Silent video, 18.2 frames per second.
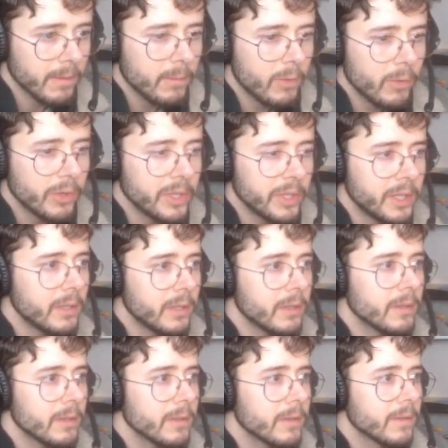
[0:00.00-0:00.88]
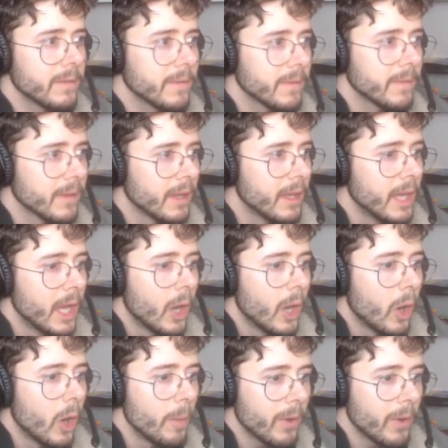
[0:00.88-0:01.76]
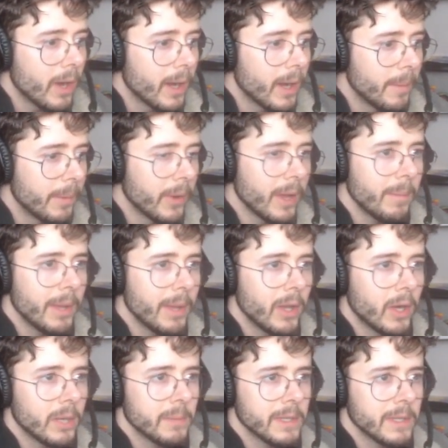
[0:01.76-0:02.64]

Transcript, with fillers: Morri. Ô meu, a Rambon é melhor